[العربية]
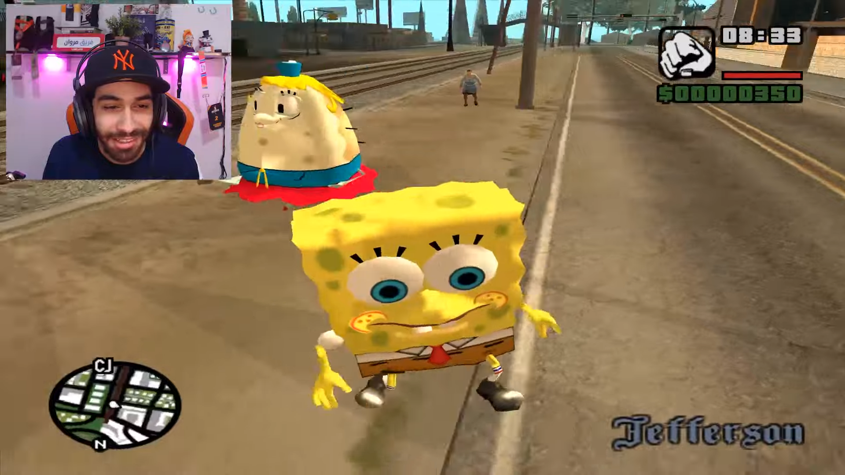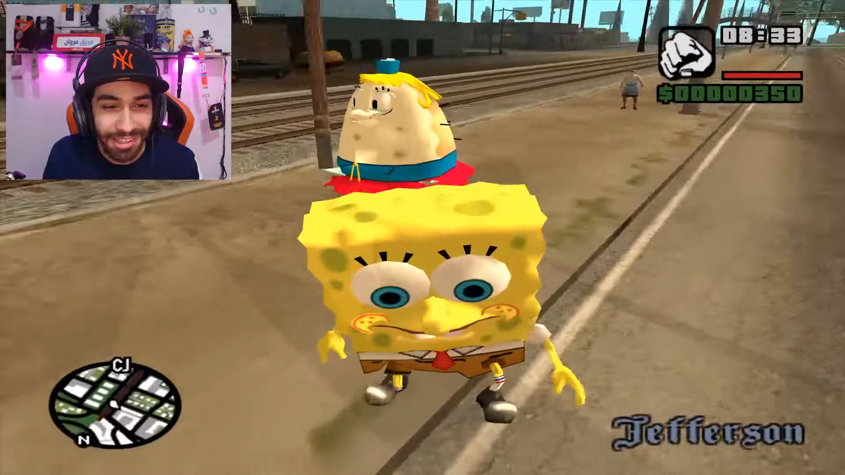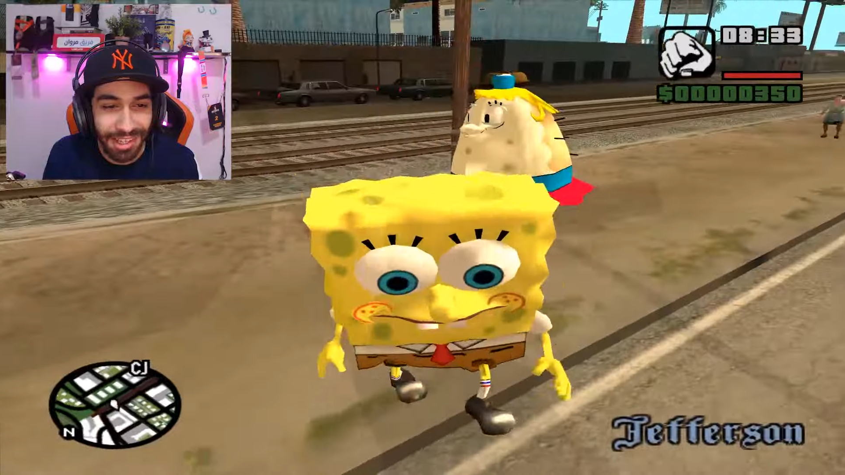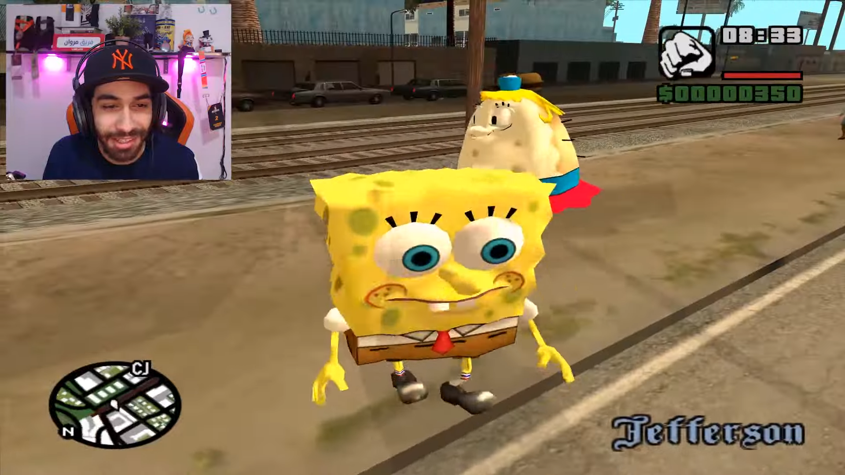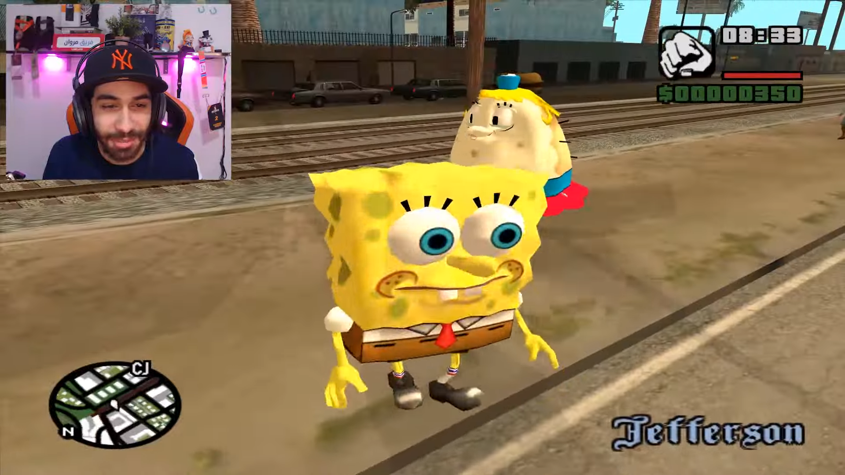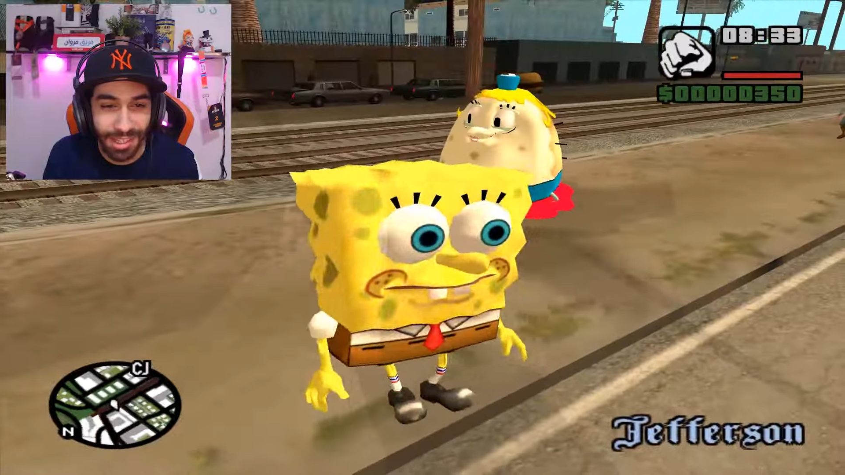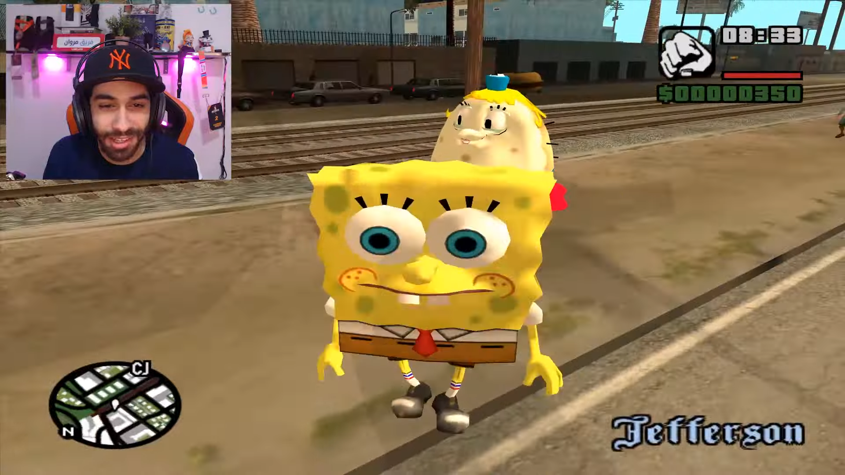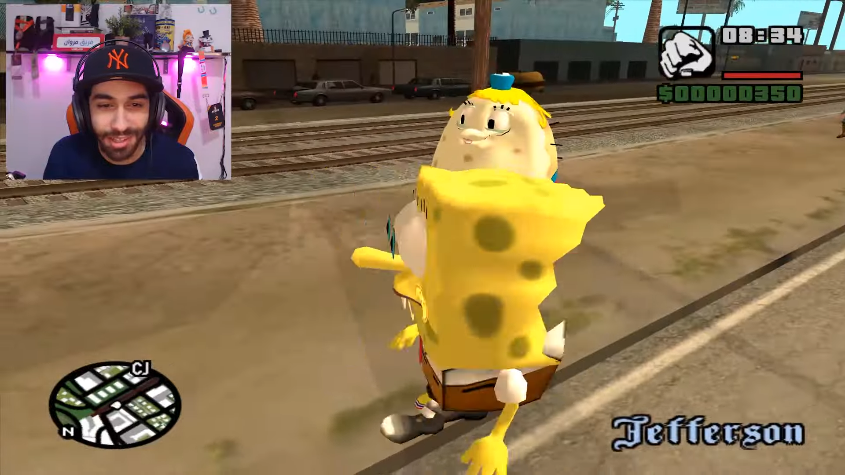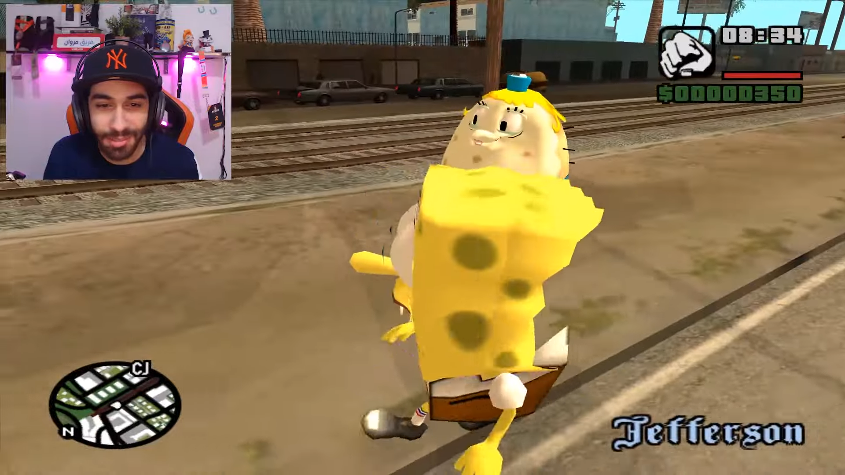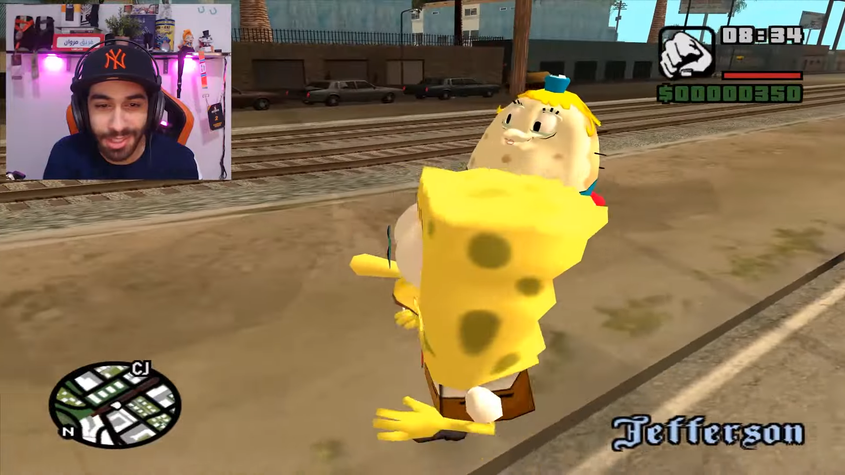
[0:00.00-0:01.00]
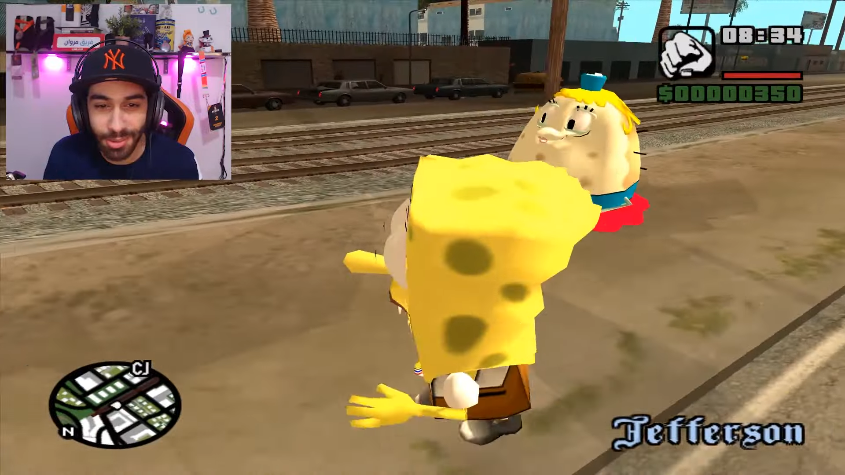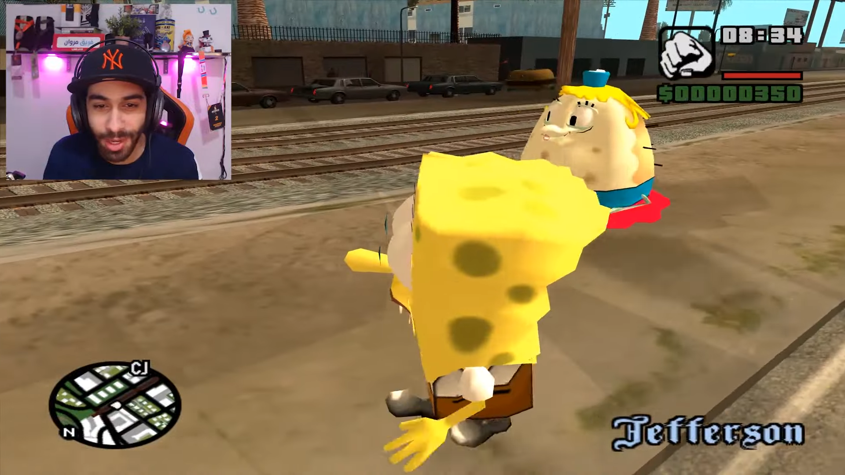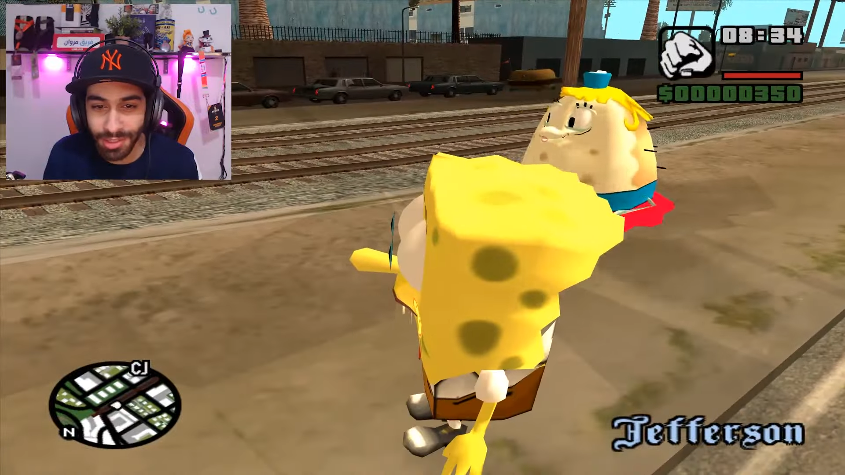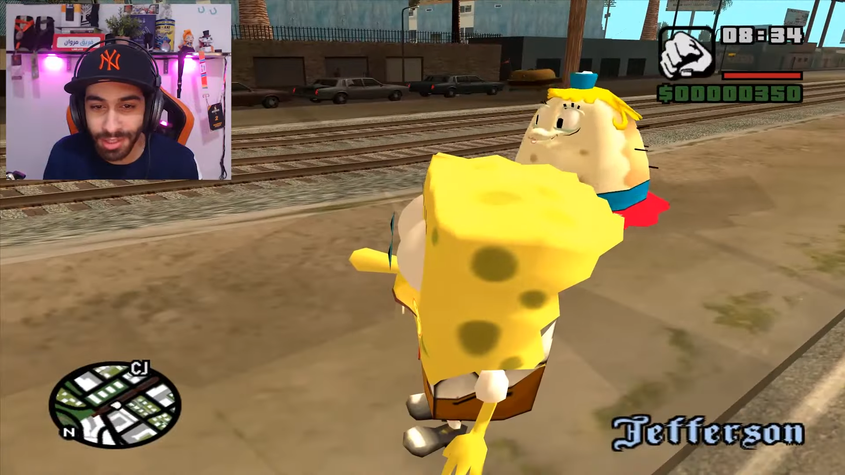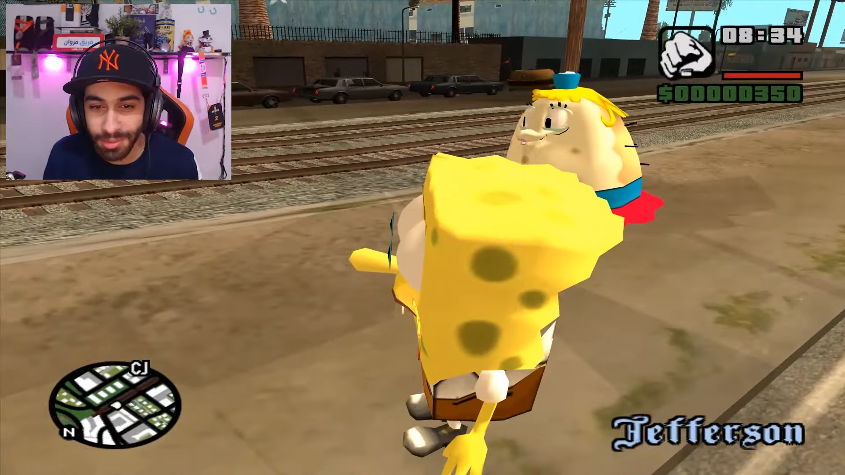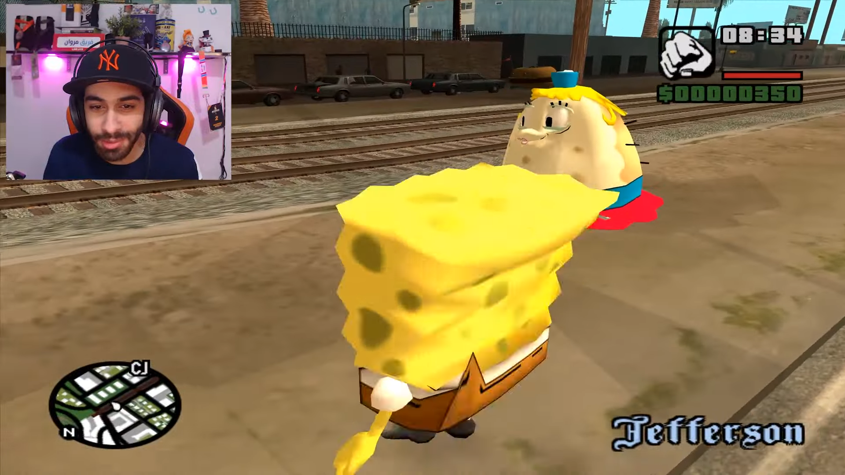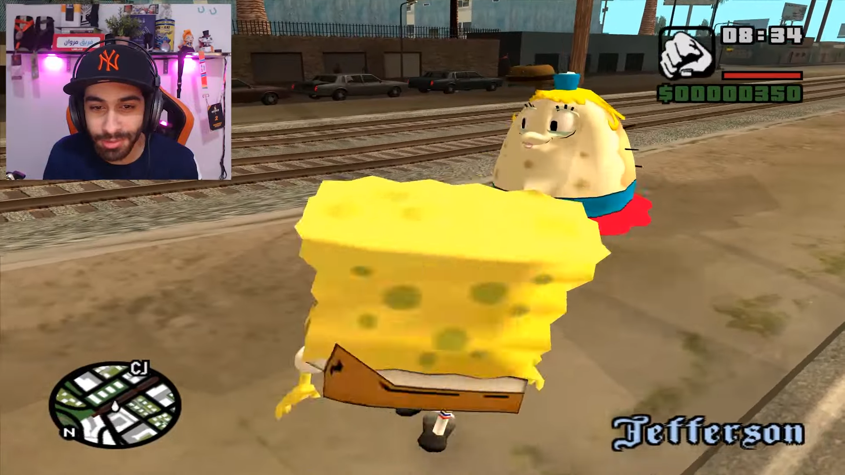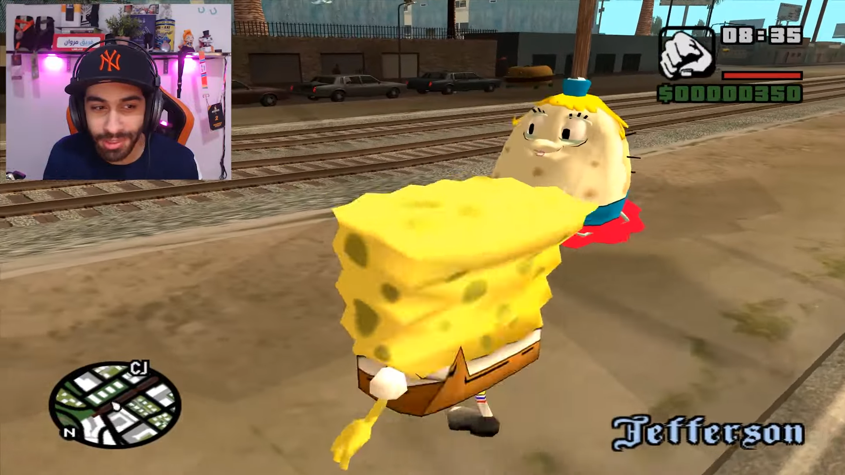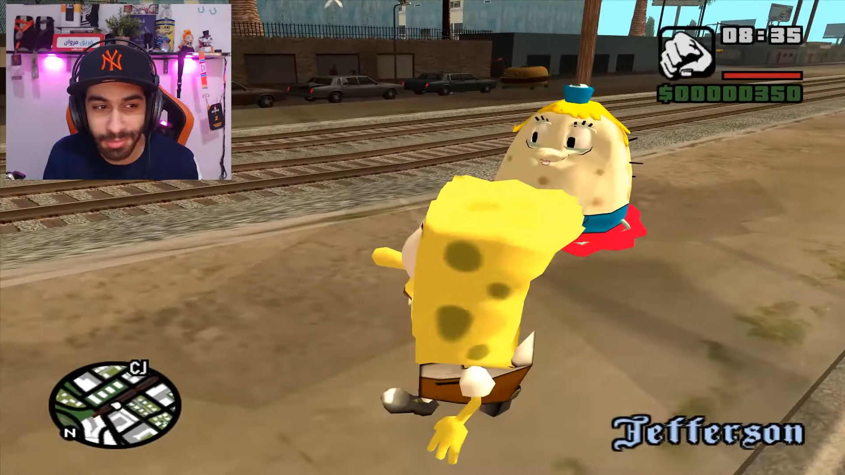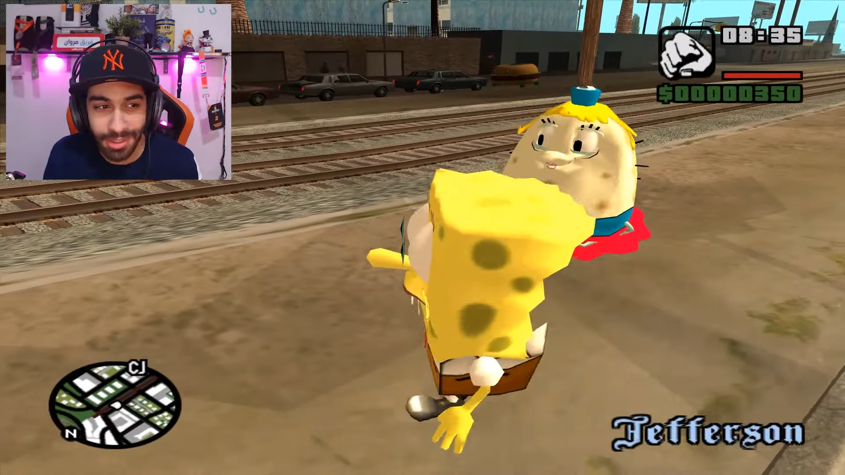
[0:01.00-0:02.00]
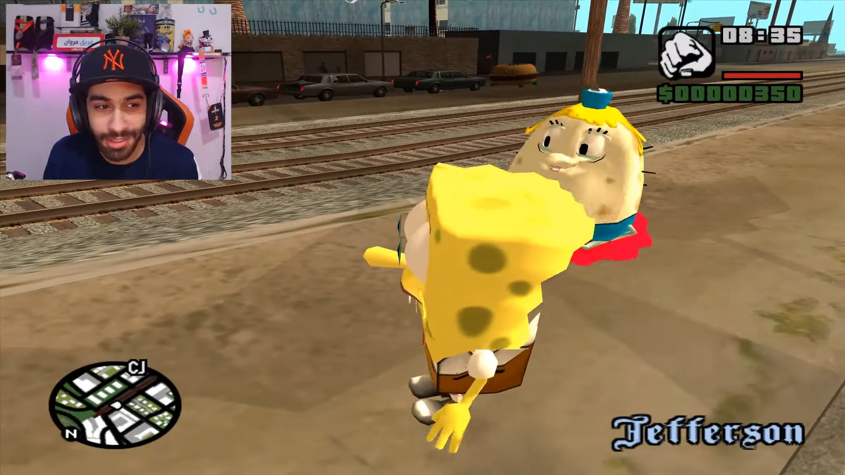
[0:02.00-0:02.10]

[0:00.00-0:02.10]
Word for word: دي اللي كانت بتعلمني السواقه تقريبا بتاعت هتمارس